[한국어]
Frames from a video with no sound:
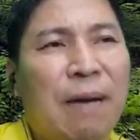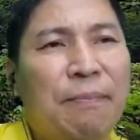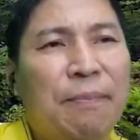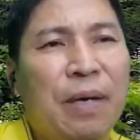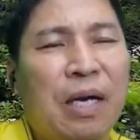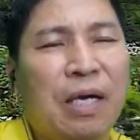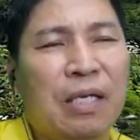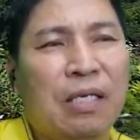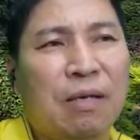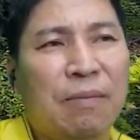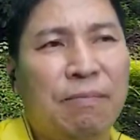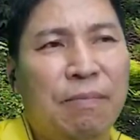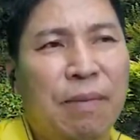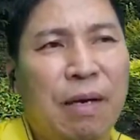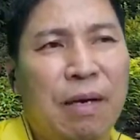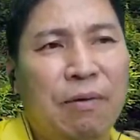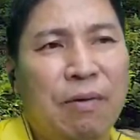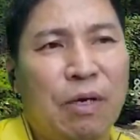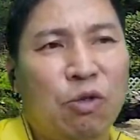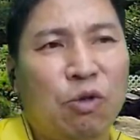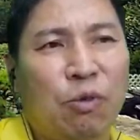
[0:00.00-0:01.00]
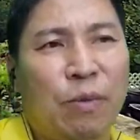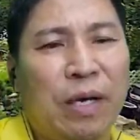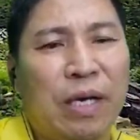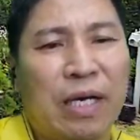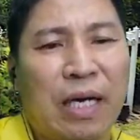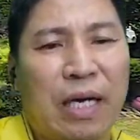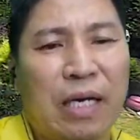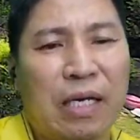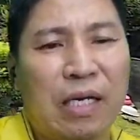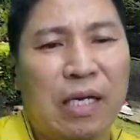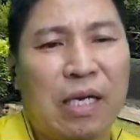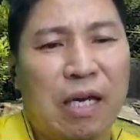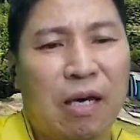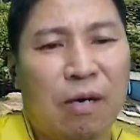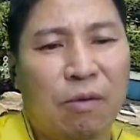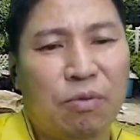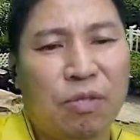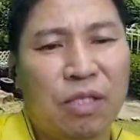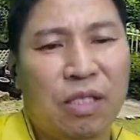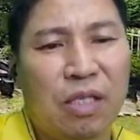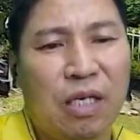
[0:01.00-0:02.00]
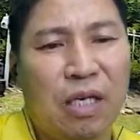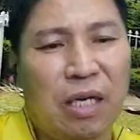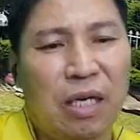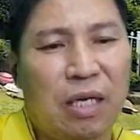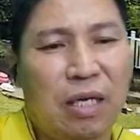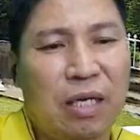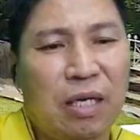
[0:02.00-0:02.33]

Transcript: 앞에 전망과 조망이 가릴 게 없이